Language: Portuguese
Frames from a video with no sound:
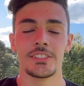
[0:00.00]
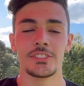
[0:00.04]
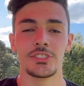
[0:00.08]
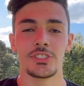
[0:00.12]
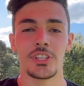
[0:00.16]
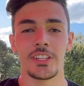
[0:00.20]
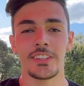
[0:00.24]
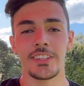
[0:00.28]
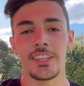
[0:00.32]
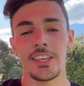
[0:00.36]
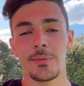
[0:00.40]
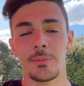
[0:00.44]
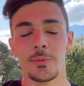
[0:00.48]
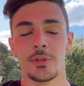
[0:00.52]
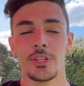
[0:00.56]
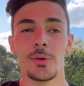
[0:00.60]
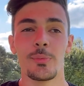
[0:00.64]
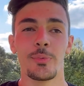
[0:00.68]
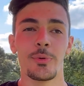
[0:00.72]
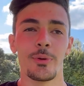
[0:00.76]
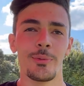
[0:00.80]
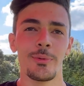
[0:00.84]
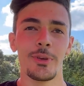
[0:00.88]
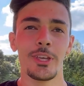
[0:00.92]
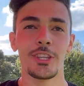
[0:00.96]
Já dei meu
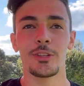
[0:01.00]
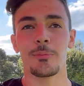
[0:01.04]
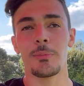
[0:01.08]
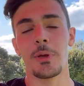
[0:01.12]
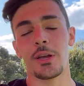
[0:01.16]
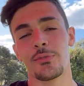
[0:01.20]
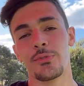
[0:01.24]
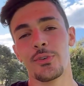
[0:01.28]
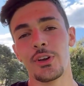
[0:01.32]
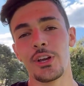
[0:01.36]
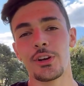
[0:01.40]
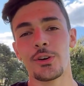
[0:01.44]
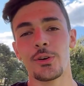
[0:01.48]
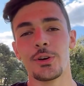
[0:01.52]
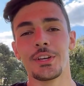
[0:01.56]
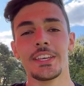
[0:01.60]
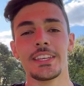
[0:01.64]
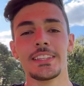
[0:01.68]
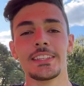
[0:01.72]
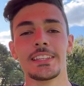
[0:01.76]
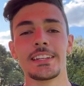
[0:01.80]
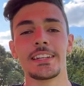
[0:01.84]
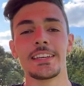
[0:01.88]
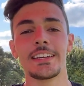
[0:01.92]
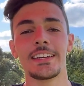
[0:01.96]
depoimento, como é que foi a
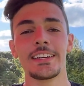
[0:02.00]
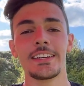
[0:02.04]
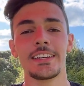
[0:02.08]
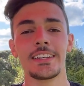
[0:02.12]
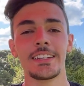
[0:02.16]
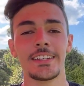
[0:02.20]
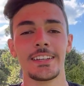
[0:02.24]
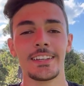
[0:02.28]
corrida, né?